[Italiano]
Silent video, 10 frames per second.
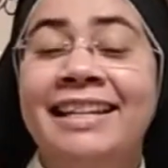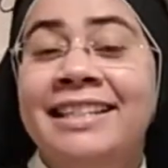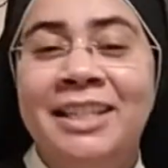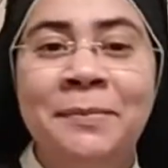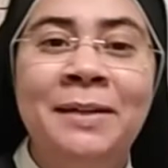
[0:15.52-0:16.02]

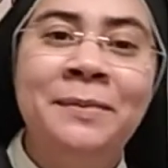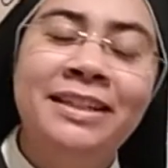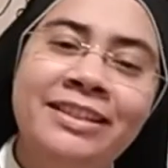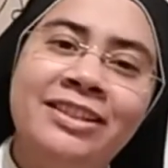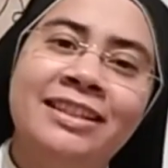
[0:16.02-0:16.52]
Carissimi
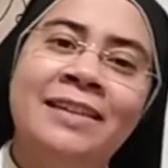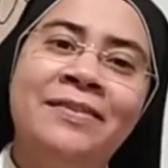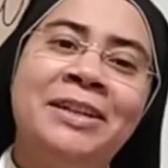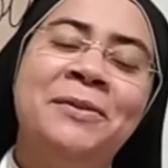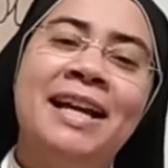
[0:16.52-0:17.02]
amici, è
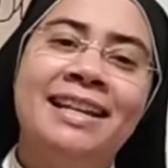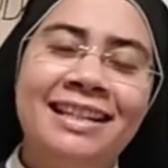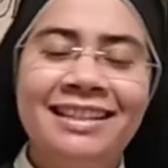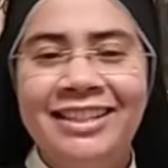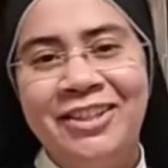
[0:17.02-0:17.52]
davvero una
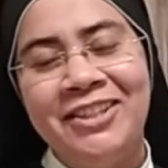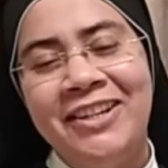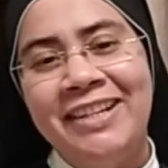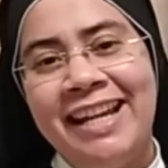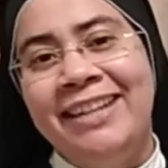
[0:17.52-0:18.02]
grande
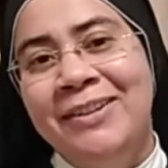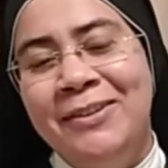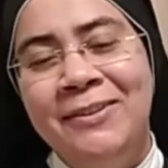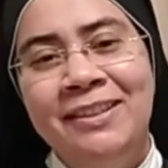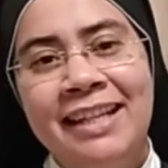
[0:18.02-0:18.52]
gioia
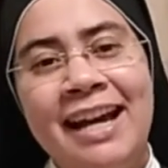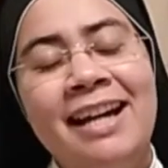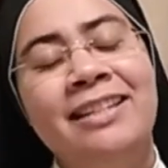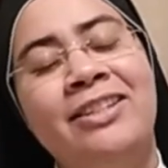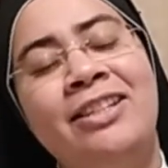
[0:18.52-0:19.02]

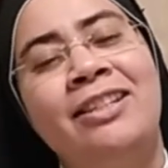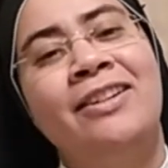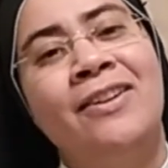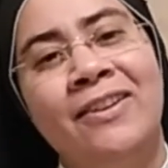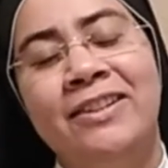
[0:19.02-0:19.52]

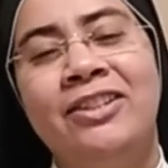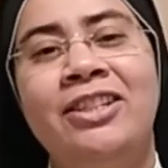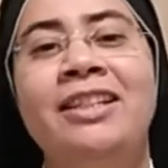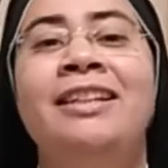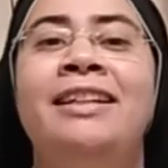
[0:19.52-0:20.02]
incontrarci
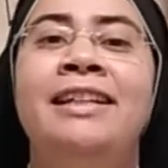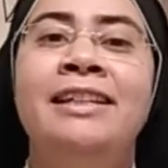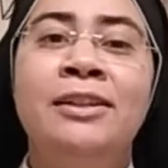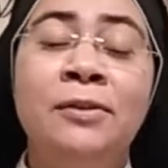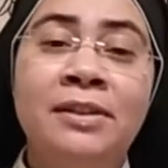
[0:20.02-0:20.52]
oggi
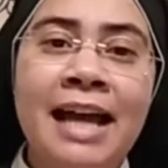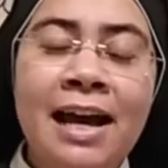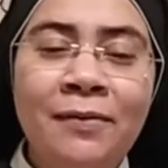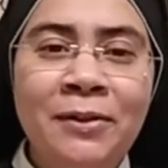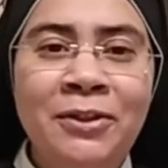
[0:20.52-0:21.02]

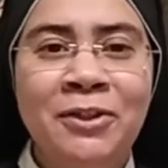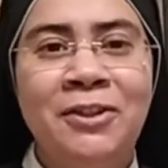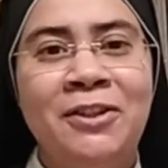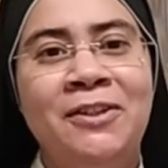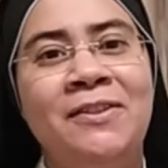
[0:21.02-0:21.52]
nell'ottavo
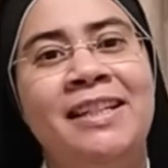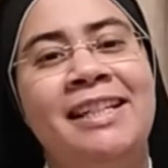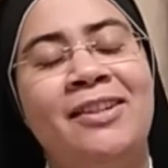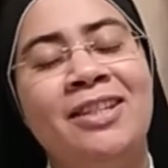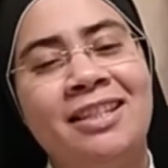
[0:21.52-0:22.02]
giorno
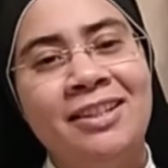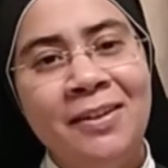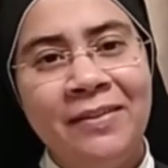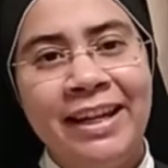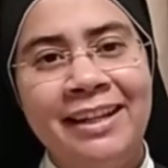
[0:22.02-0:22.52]
della nostra
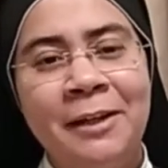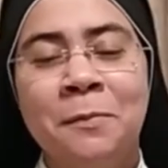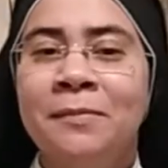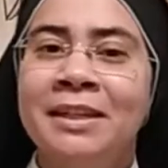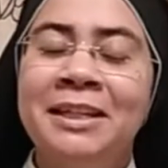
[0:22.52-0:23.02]

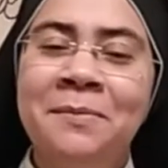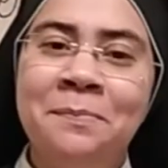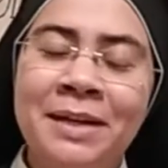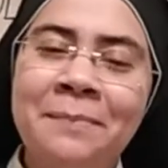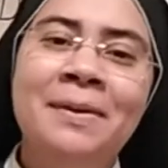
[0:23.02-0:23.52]
novena
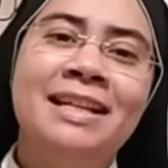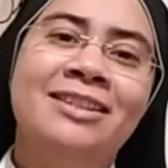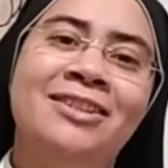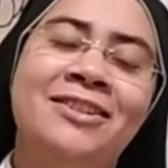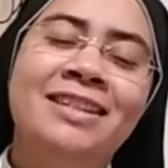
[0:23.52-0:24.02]
in
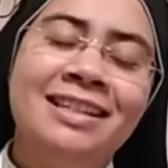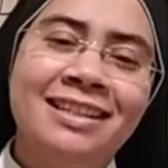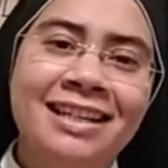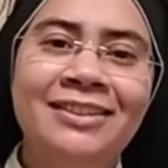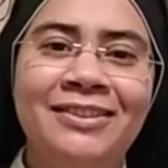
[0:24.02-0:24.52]
preparazione al
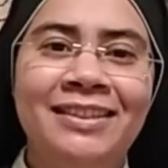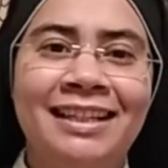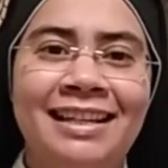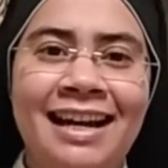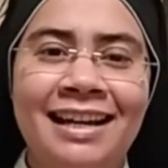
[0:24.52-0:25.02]
Santo
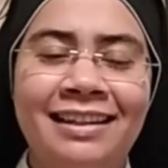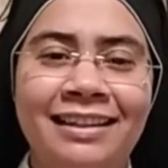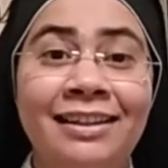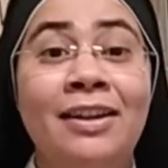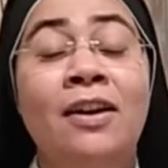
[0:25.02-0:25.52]
Natale.